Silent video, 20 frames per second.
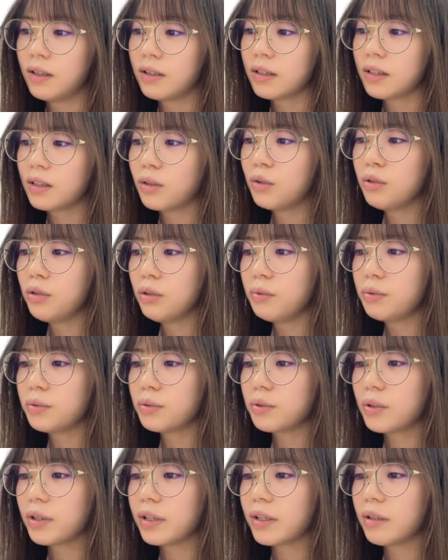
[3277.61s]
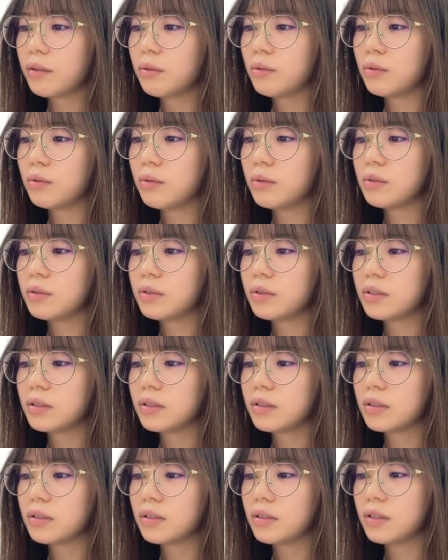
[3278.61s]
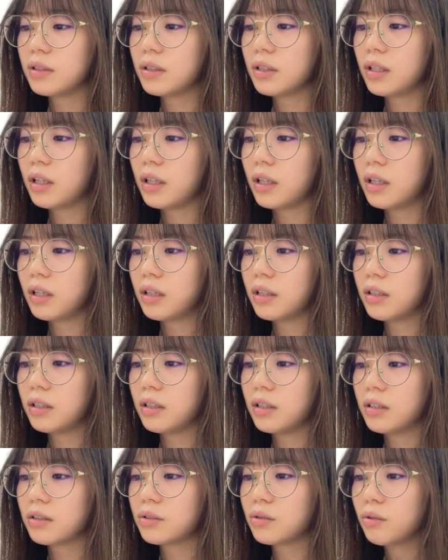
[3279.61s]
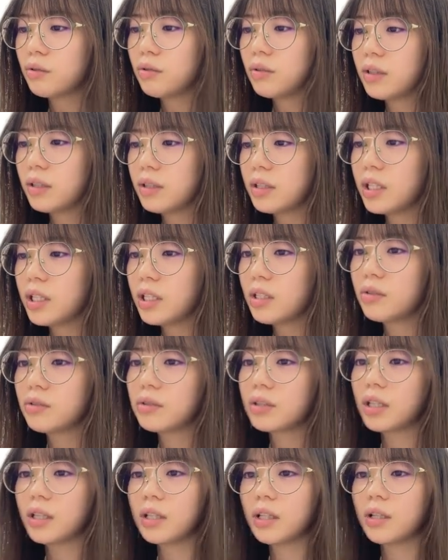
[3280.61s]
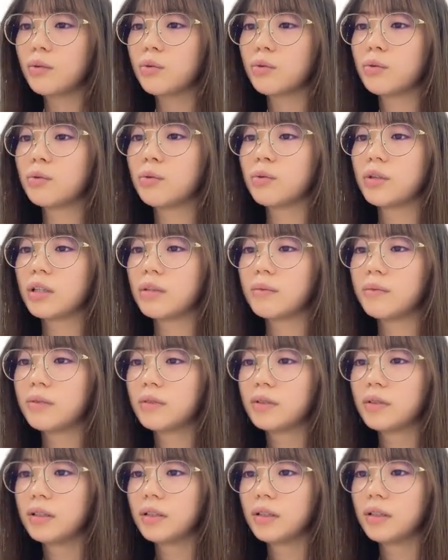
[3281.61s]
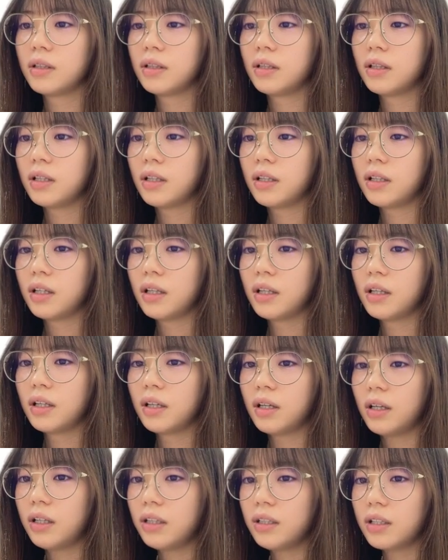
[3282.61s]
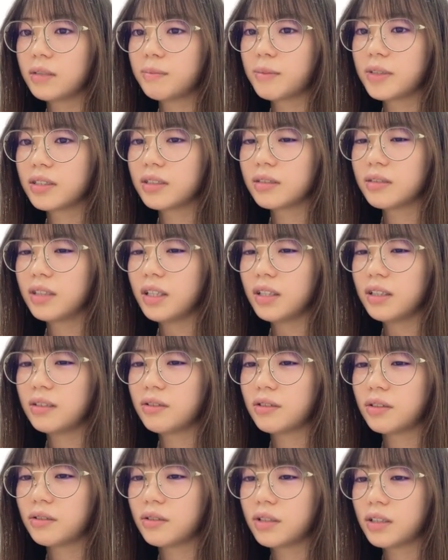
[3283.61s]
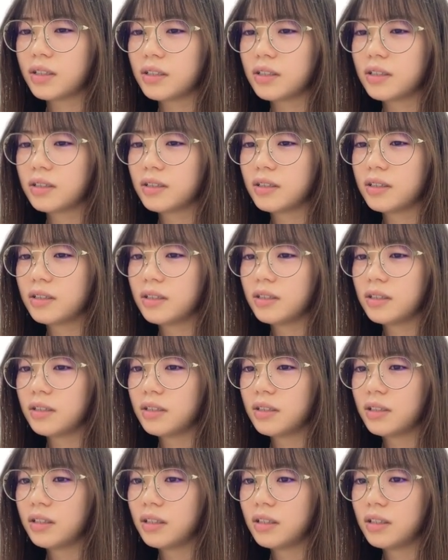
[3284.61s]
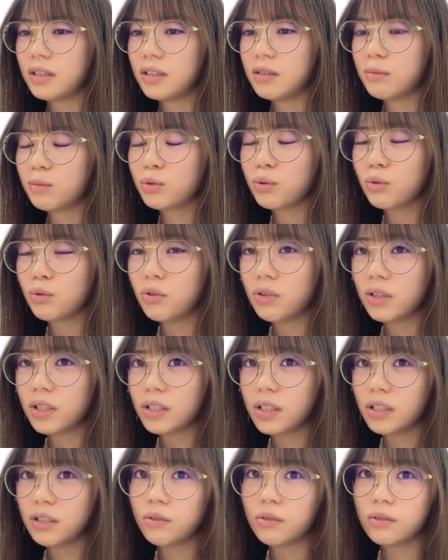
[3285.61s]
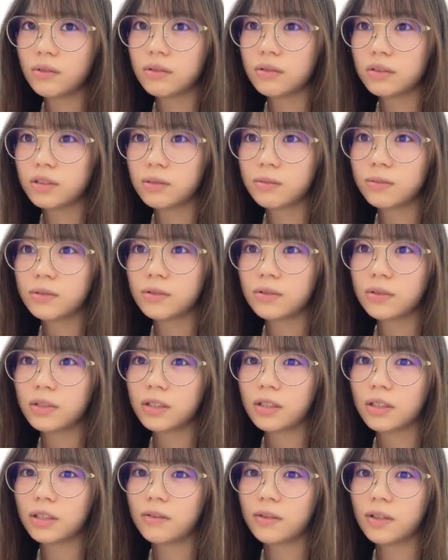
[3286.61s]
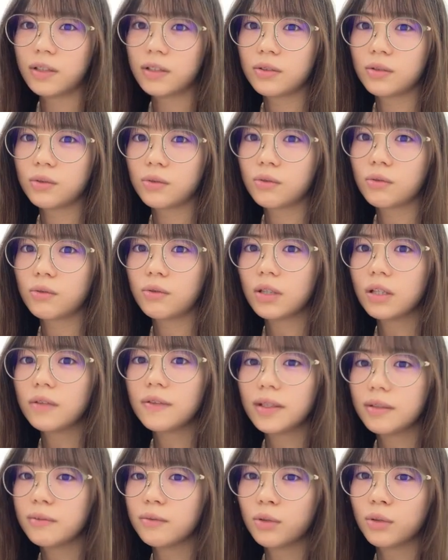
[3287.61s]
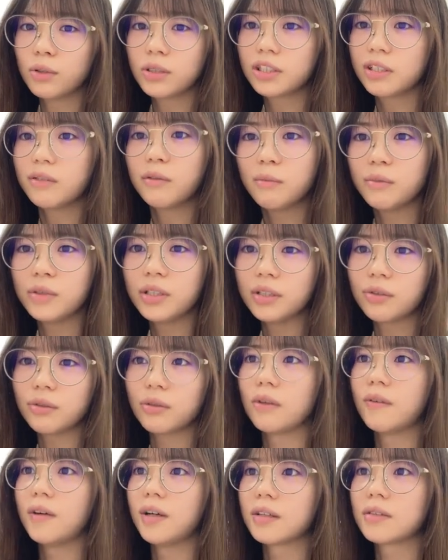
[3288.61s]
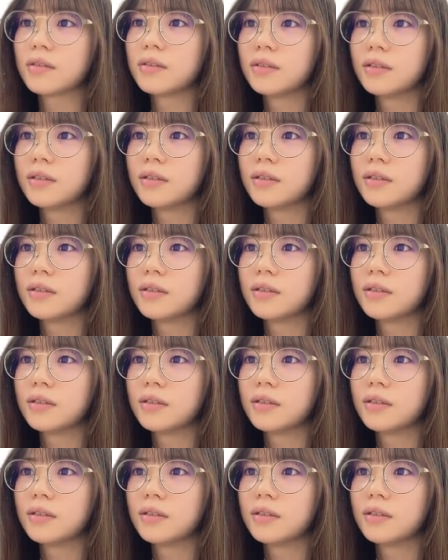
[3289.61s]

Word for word: ただお洋服とか結構そこは影響されないこと多いかもあなんかまあなんて言うんだろうなでもそこは結構自分の中で割とこれはどうしても無理とかはある